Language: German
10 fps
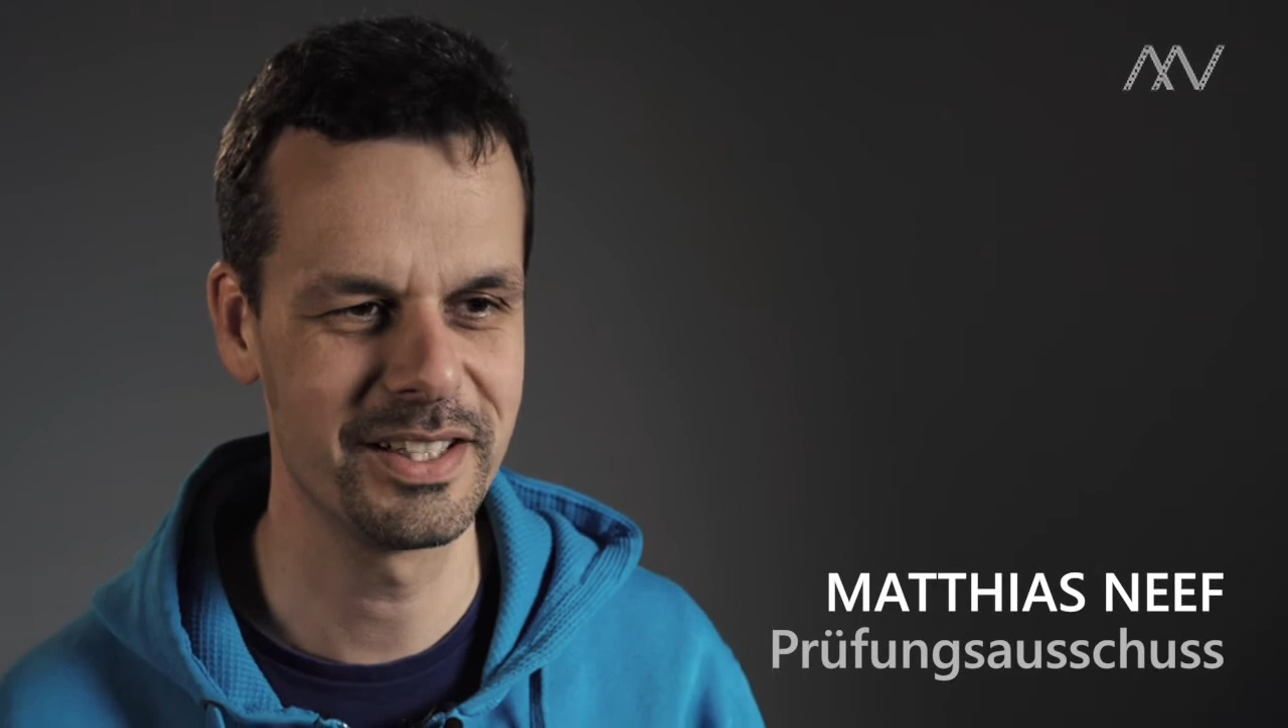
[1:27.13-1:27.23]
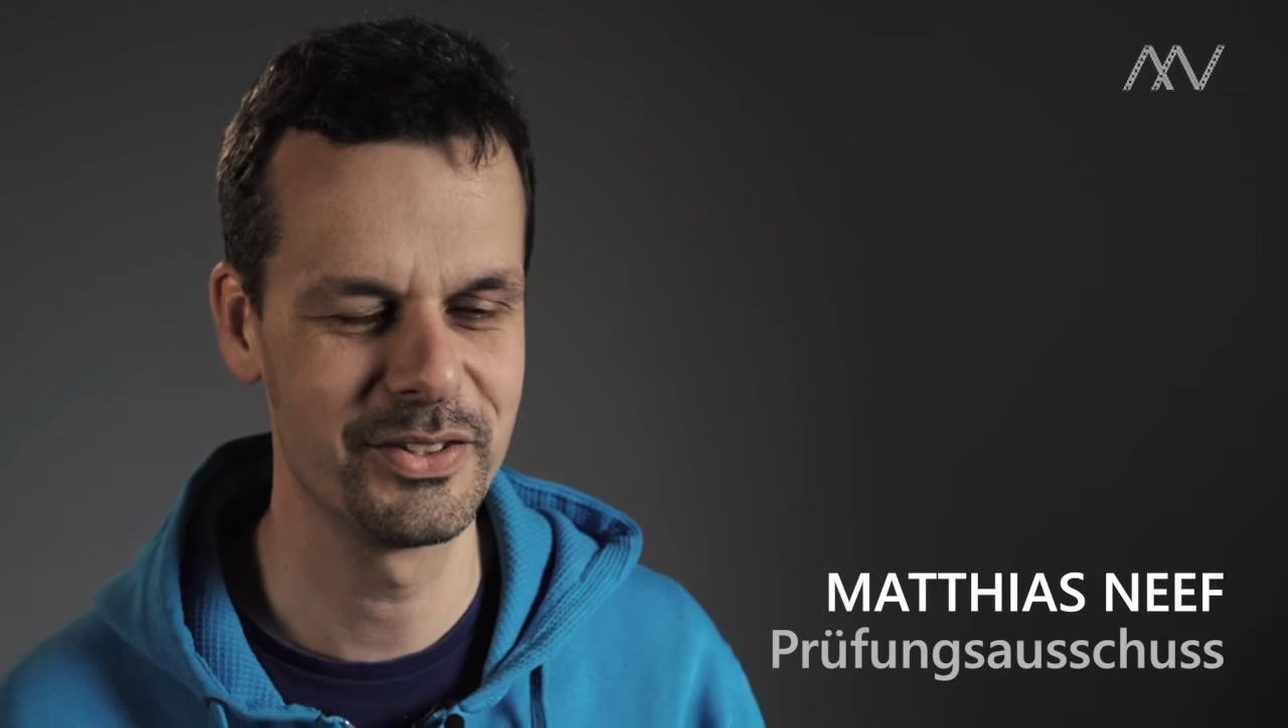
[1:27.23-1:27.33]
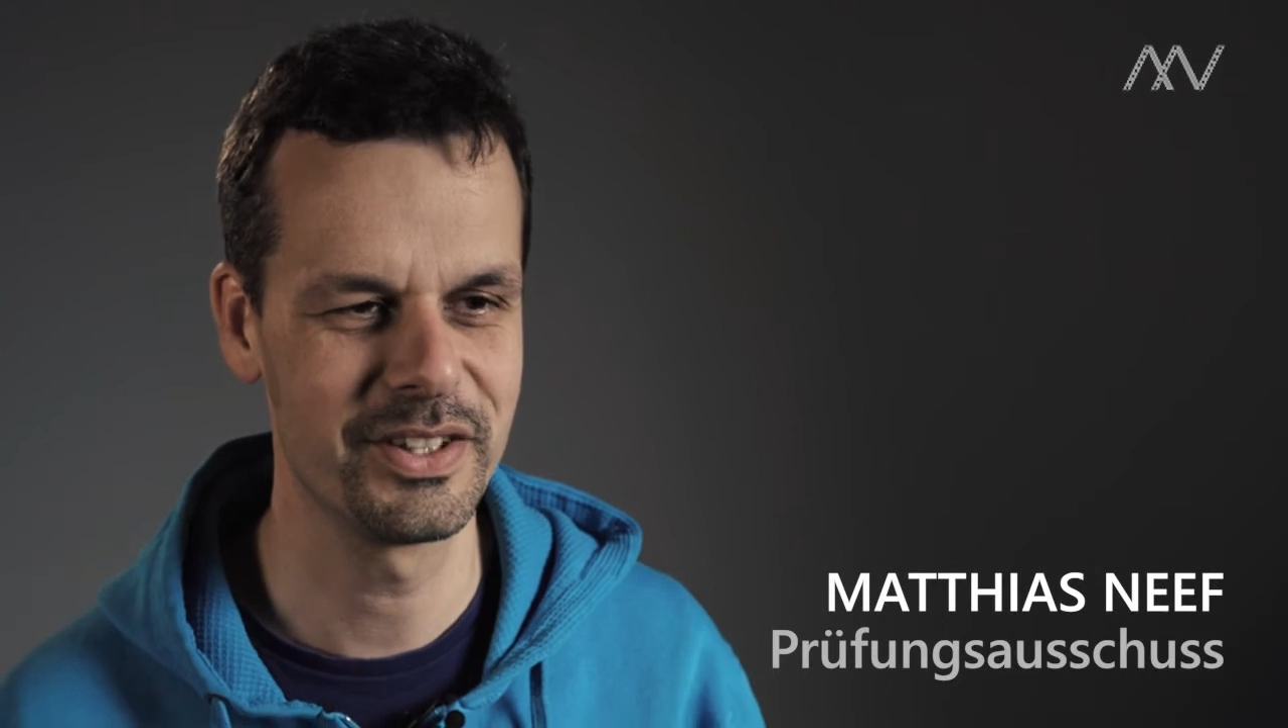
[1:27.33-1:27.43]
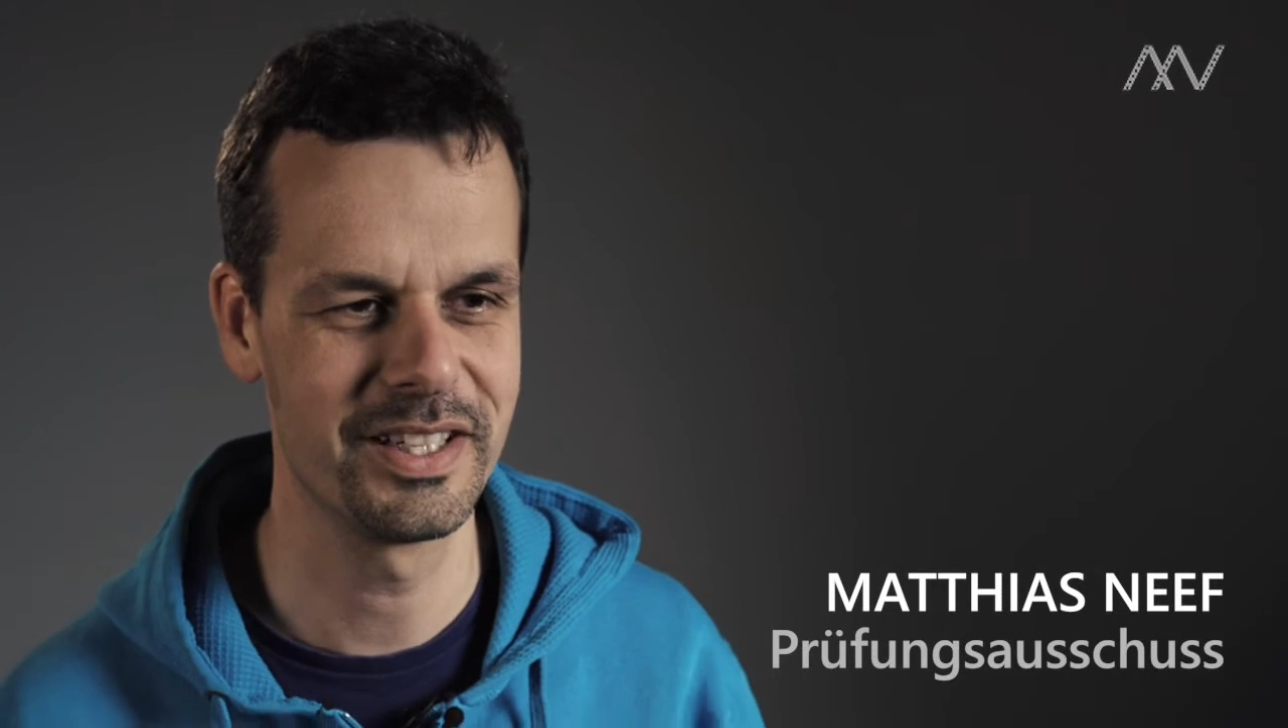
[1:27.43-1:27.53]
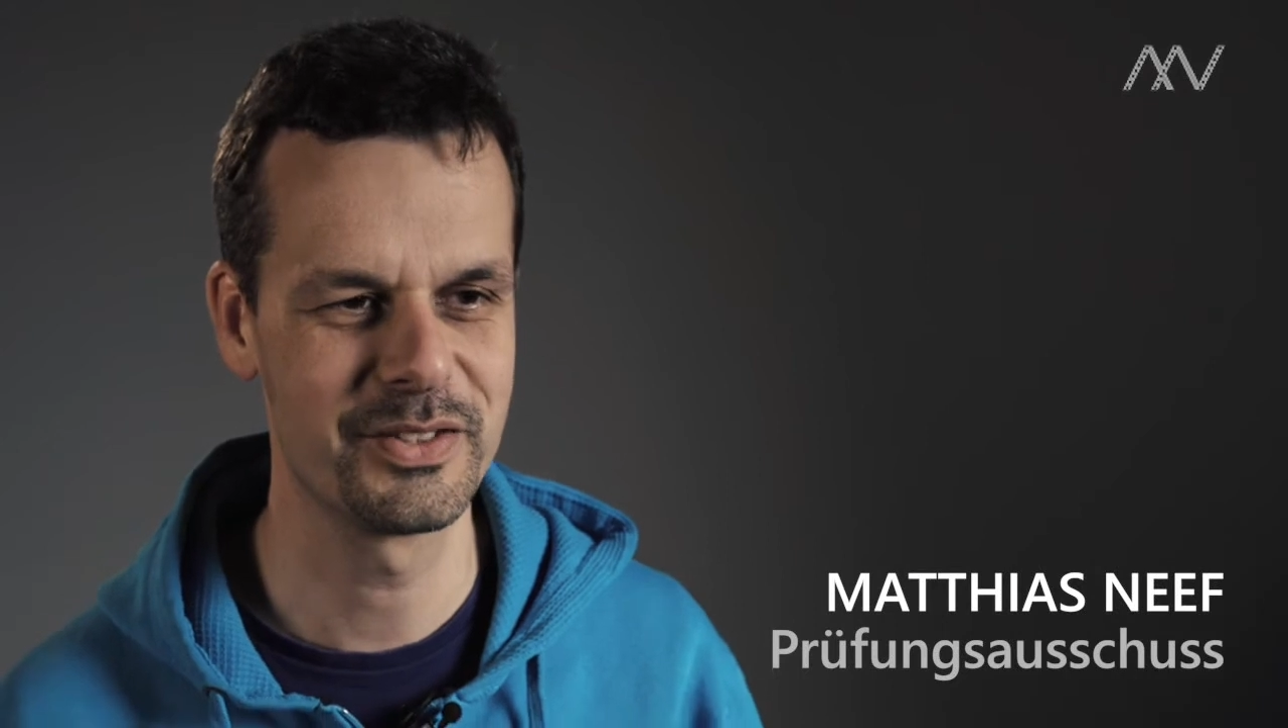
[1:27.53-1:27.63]

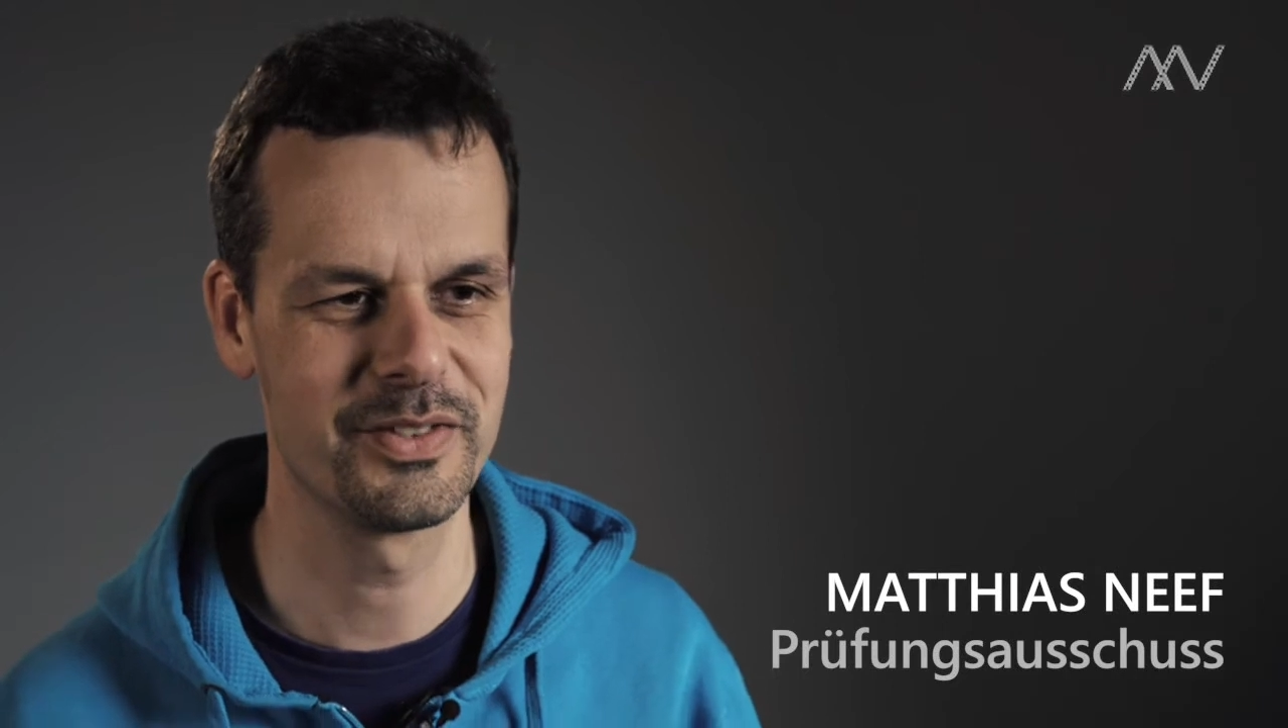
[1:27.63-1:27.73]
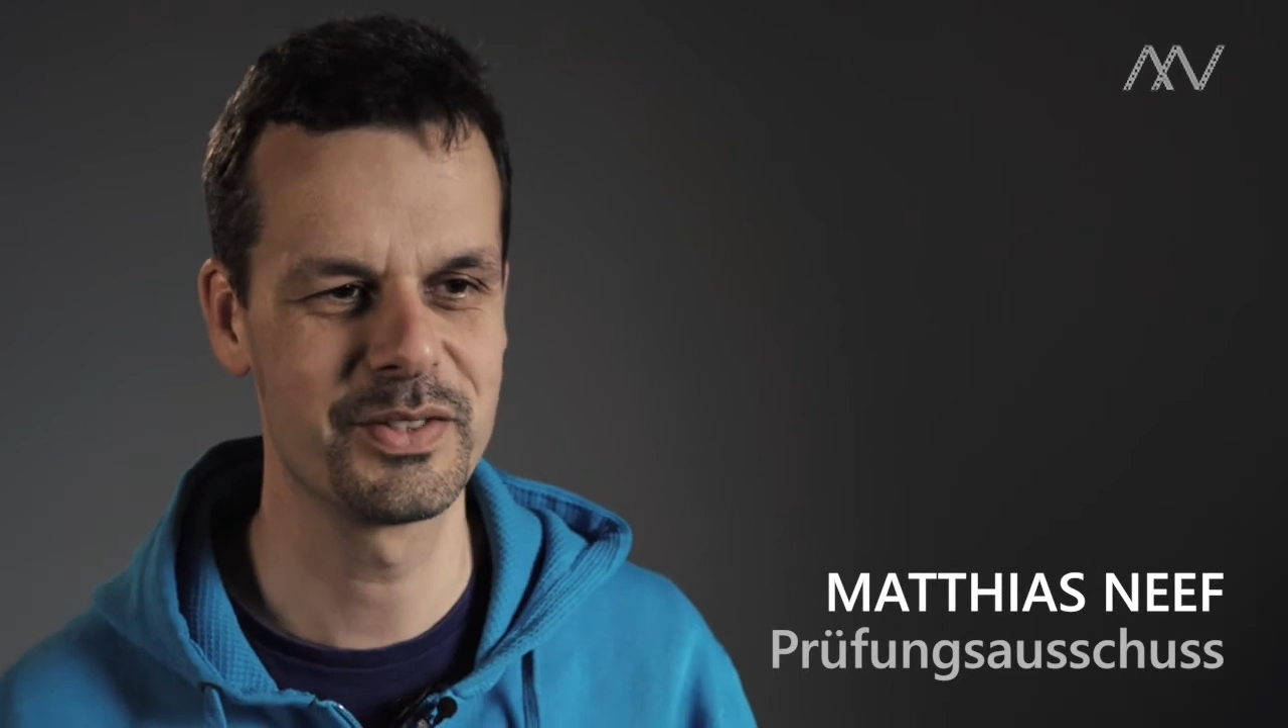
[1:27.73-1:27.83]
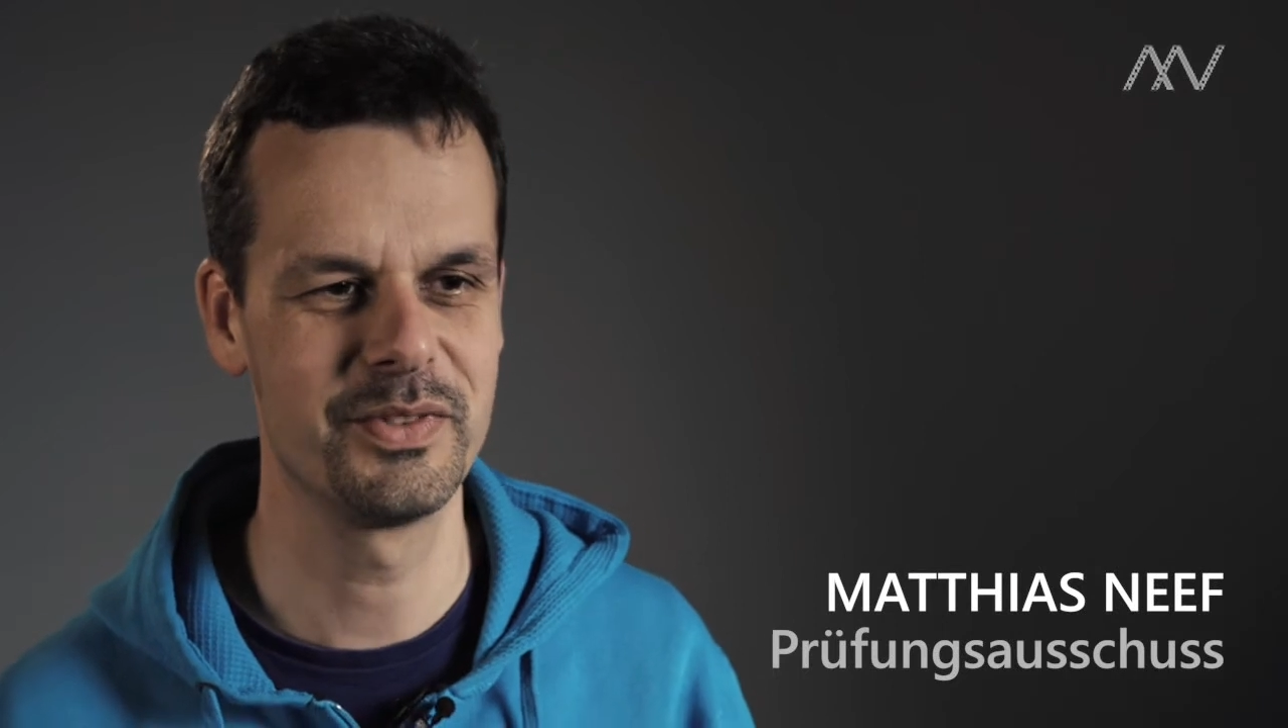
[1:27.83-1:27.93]
noch eher sowas